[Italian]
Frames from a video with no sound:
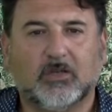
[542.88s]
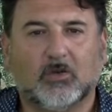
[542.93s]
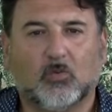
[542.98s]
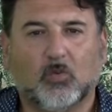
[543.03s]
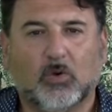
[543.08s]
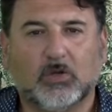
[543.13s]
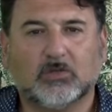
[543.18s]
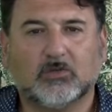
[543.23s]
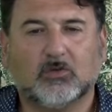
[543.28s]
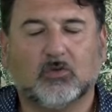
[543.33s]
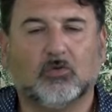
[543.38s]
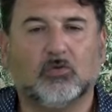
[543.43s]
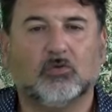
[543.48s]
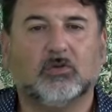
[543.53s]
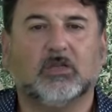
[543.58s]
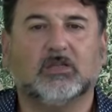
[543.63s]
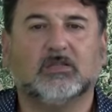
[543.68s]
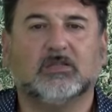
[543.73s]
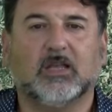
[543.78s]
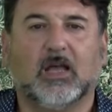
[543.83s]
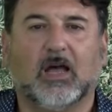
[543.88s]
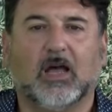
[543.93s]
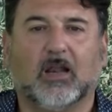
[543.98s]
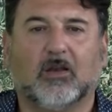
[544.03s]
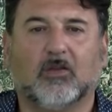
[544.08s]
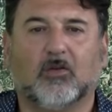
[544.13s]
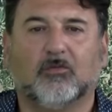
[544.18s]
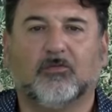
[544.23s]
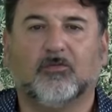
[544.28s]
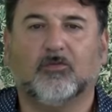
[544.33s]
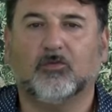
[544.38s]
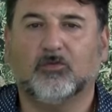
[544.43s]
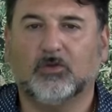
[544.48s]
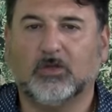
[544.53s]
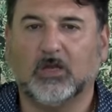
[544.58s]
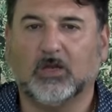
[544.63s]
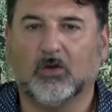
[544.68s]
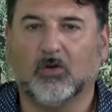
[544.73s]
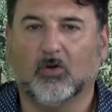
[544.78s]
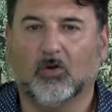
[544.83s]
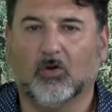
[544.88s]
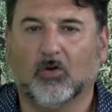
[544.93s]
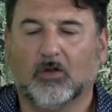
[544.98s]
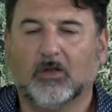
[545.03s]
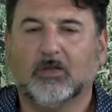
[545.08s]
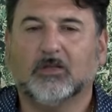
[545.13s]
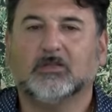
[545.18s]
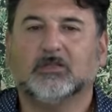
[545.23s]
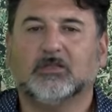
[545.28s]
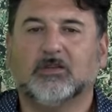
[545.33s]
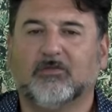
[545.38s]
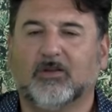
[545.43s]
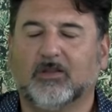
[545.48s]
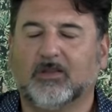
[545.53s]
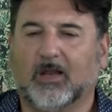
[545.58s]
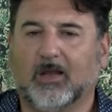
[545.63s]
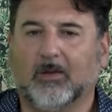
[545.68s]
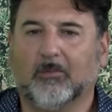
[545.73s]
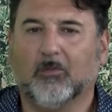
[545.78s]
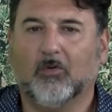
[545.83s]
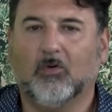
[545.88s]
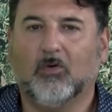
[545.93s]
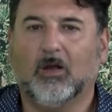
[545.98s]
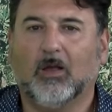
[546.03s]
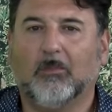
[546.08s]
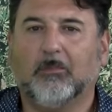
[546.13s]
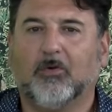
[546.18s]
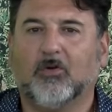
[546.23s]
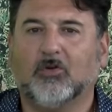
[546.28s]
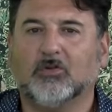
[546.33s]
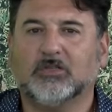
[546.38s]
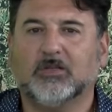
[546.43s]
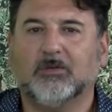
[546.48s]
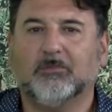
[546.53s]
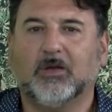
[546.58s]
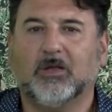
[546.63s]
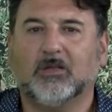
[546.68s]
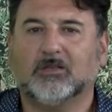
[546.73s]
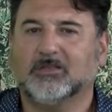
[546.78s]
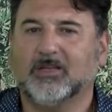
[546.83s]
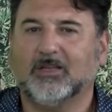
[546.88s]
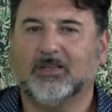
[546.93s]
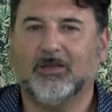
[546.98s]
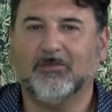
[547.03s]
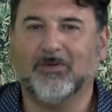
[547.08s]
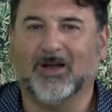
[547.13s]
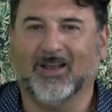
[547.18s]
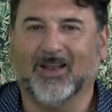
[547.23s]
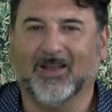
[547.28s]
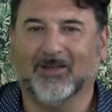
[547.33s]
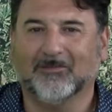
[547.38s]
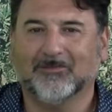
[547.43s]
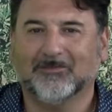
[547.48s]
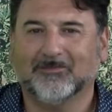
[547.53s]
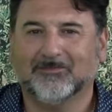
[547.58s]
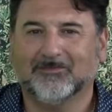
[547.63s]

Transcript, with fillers: di questo notiziario frutticolo. Ci vedremo la prossima settimana.